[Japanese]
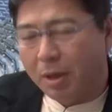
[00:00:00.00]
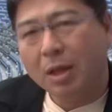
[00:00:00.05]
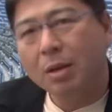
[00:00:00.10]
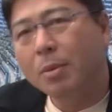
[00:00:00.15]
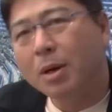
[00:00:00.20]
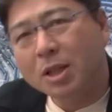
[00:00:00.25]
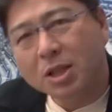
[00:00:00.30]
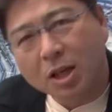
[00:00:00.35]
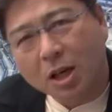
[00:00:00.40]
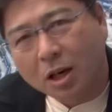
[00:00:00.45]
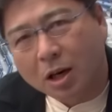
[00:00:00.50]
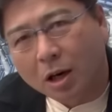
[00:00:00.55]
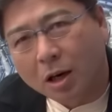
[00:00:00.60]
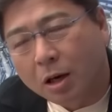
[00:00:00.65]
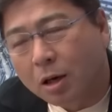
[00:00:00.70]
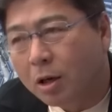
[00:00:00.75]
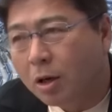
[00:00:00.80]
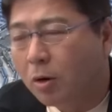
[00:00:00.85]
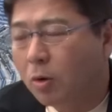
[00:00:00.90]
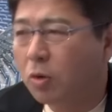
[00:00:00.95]
目玉チャーハン
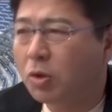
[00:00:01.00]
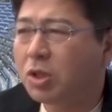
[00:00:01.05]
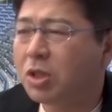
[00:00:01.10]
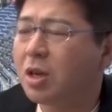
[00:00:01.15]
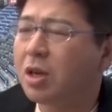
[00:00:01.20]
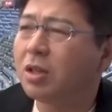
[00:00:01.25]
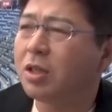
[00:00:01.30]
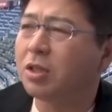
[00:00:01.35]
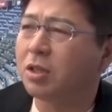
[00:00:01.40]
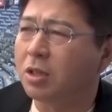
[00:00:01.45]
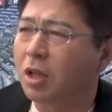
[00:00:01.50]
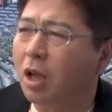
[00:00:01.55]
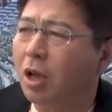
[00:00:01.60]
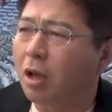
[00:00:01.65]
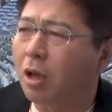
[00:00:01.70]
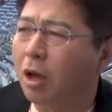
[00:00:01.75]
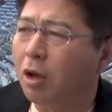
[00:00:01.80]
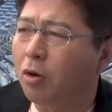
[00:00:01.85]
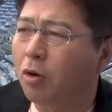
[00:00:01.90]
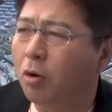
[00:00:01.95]
こちらはです
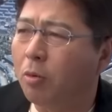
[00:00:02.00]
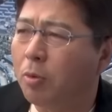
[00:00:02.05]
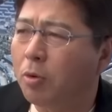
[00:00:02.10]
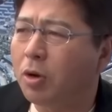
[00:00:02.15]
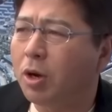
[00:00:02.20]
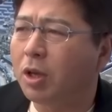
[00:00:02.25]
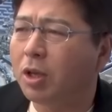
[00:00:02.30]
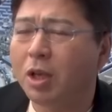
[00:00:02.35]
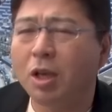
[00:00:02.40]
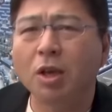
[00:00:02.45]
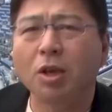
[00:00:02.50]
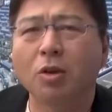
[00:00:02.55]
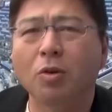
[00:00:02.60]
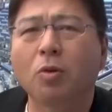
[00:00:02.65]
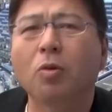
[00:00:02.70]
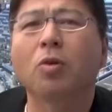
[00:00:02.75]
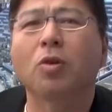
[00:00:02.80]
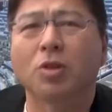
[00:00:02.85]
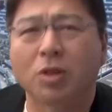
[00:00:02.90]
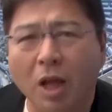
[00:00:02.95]
ねあの僕ら現役の
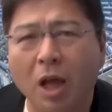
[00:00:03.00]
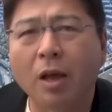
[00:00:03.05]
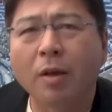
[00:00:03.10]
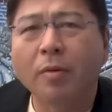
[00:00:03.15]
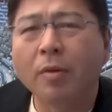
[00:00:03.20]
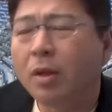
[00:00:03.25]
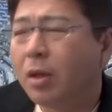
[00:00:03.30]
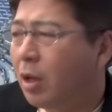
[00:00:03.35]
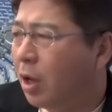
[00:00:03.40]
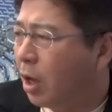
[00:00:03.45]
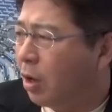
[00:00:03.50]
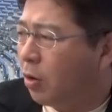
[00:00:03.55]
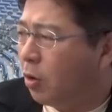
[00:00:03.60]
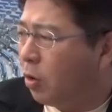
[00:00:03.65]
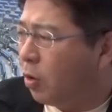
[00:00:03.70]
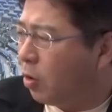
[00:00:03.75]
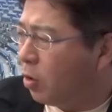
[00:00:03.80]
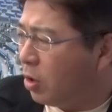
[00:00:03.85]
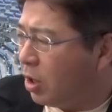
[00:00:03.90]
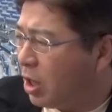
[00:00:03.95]
頃にねあ
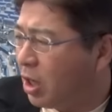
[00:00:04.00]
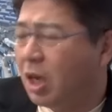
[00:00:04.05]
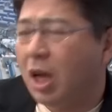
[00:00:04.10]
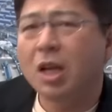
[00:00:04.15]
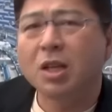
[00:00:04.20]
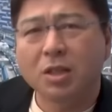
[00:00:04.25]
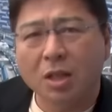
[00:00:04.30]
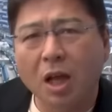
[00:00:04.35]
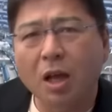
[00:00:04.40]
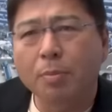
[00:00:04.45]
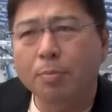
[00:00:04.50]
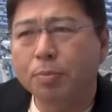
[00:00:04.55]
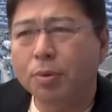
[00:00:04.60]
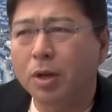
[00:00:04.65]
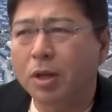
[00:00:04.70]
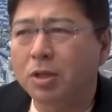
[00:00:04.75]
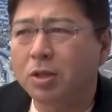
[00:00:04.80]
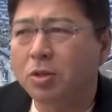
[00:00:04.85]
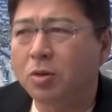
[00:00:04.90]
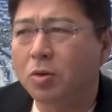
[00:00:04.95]
の1階にね
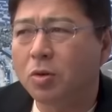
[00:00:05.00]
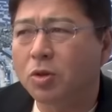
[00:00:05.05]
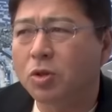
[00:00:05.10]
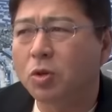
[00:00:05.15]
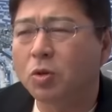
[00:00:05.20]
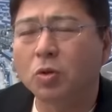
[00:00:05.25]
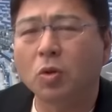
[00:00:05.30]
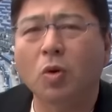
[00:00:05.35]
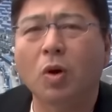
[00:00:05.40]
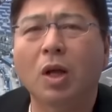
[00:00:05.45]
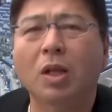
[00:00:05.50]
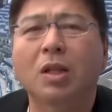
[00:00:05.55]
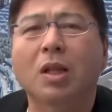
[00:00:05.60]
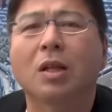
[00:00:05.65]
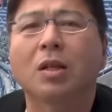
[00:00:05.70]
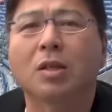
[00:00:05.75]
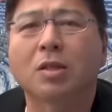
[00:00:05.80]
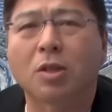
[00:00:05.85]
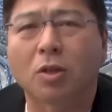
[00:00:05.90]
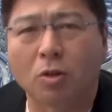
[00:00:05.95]
プレス用の食堂があった
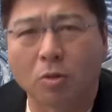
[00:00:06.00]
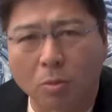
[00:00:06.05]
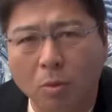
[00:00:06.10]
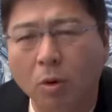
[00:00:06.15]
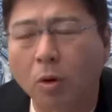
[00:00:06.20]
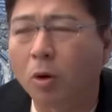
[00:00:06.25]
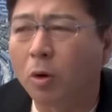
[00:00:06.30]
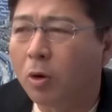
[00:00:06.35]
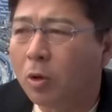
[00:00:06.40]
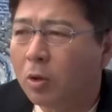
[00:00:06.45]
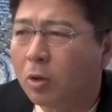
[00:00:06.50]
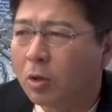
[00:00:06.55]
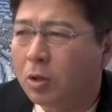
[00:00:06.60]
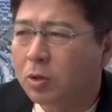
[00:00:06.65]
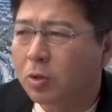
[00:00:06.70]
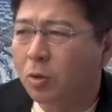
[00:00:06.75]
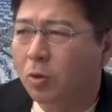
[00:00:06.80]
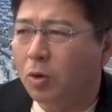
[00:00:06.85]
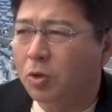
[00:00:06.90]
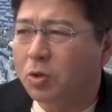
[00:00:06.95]
んですけども
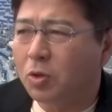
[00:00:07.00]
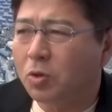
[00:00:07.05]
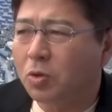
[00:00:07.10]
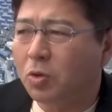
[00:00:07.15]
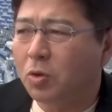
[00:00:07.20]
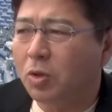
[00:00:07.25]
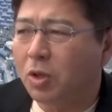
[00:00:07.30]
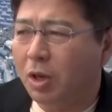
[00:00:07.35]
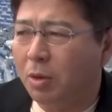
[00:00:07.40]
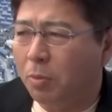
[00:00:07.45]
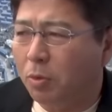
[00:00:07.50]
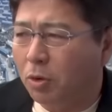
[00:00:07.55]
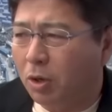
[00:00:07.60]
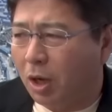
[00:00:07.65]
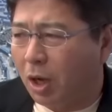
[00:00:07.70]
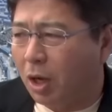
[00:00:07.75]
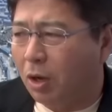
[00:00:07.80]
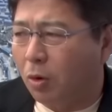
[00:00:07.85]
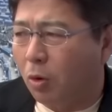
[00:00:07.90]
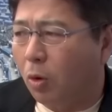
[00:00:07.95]
そこの食堂でね僕
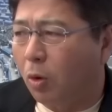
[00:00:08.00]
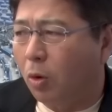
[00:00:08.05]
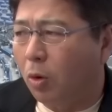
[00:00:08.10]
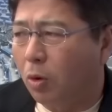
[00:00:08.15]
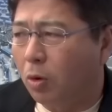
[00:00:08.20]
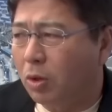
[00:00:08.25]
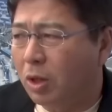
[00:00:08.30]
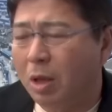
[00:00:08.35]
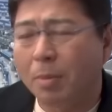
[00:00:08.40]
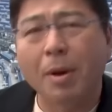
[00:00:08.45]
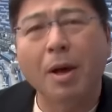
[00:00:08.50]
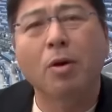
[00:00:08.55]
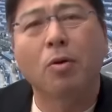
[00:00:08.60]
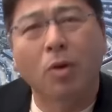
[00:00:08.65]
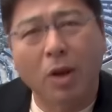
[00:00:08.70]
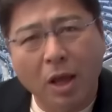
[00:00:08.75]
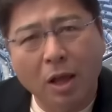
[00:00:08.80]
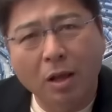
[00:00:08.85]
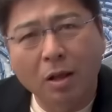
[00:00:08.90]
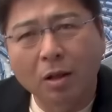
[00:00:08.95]
らがこう出前を
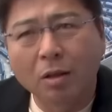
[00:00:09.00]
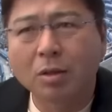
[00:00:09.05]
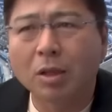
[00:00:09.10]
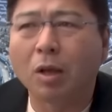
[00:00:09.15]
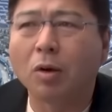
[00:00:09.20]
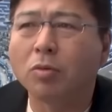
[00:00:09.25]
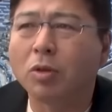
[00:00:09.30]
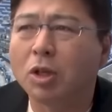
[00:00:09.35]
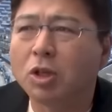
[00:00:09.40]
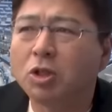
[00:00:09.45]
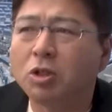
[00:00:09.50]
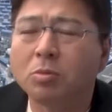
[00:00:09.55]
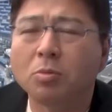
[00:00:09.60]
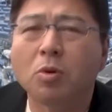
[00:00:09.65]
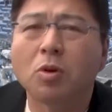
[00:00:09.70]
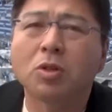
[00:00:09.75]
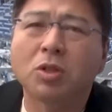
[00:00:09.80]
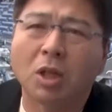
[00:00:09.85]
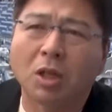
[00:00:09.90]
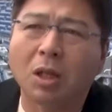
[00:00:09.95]
ね頼んで注
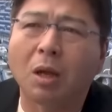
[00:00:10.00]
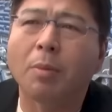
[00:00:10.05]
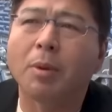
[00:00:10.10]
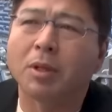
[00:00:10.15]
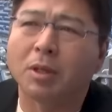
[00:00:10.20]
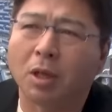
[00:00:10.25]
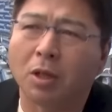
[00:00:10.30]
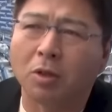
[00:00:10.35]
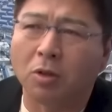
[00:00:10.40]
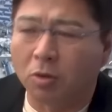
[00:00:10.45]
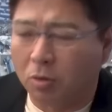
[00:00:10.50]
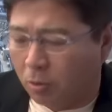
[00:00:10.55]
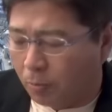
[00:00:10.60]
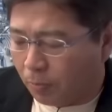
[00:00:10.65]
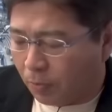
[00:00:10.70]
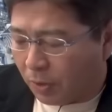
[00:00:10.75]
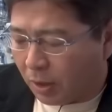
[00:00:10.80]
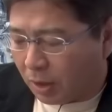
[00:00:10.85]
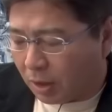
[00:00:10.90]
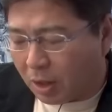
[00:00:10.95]
文して食べたっていう
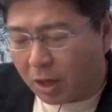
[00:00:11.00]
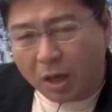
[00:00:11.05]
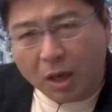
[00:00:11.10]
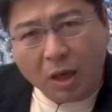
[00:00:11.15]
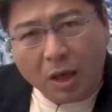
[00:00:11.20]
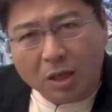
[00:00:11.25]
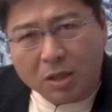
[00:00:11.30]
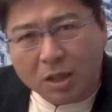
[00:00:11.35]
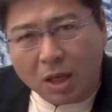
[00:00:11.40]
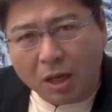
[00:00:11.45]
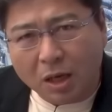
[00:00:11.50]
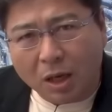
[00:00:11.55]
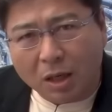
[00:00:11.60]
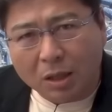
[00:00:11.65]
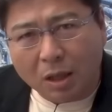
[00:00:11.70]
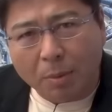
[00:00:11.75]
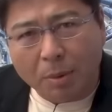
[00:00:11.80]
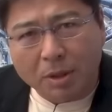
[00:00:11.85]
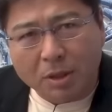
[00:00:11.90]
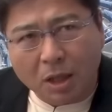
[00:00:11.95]
現役時代から
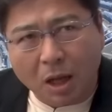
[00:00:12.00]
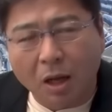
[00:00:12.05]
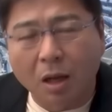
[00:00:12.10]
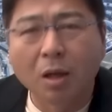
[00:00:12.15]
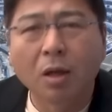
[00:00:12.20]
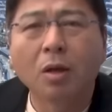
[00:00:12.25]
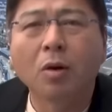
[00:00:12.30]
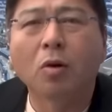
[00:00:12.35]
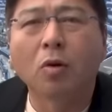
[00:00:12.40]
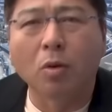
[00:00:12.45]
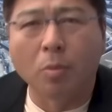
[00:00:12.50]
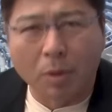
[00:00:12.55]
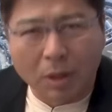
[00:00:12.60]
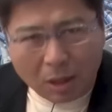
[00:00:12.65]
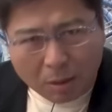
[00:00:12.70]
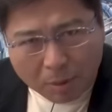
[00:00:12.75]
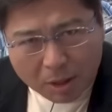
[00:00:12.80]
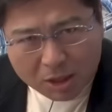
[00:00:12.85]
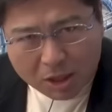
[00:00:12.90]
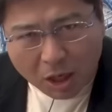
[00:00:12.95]
食べてたこの目
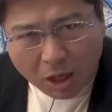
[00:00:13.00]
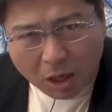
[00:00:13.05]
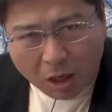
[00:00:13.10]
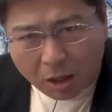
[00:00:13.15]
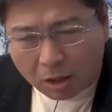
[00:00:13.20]
玉チャーハ